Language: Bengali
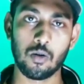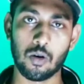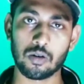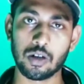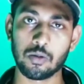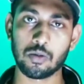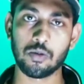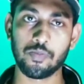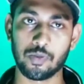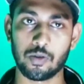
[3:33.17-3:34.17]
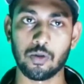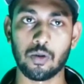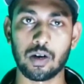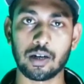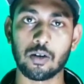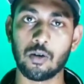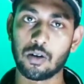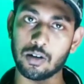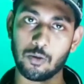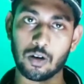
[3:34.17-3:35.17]
করো যেহেতু তো অনেক
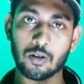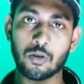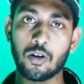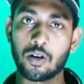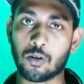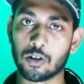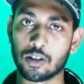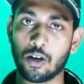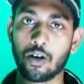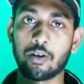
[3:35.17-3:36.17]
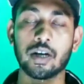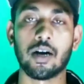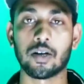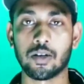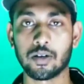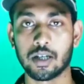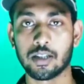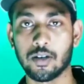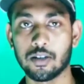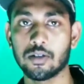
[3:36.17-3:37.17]
অনেক ওয়ার্কআউট করলে অনেক খরচা হয় অনেক খাওয়া দাওয়া
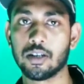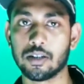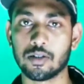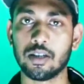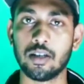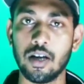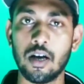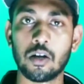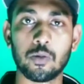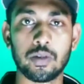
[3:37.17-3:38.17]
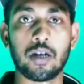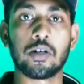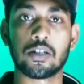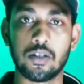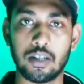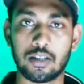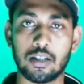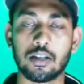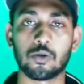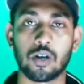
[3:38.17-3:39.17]
খেতে হয় তো সেই সাথে তোমাদের আরও এক্সট্রা
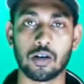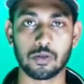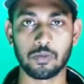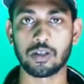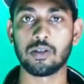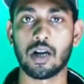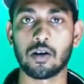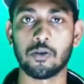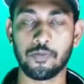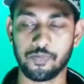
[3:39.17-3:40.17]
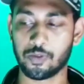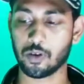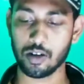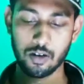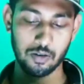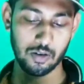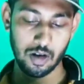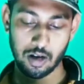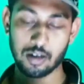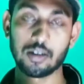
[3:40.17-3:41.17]
দেড়শো টাকার মতো বেশি লাগলো তো কী হলো
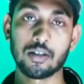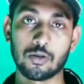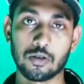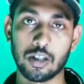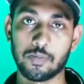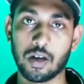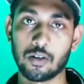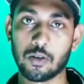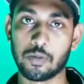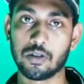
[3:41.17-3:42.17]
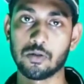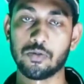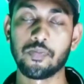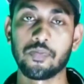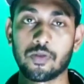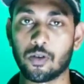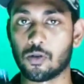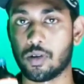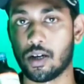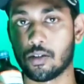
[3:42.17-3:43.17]
জিনিস তো সেফ থাকলো সব কিছু তো
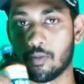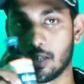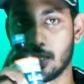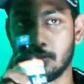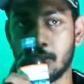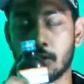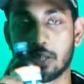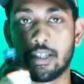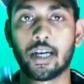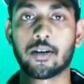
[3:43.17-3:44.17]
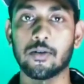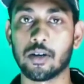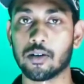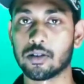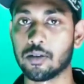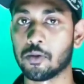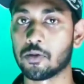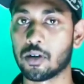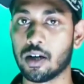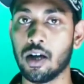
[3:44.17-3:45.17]
তোমরা তোমাদের এই ভিডিওটা শেয়ার করো কারণ যে
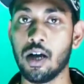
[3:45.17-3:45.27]
বন্ধুরা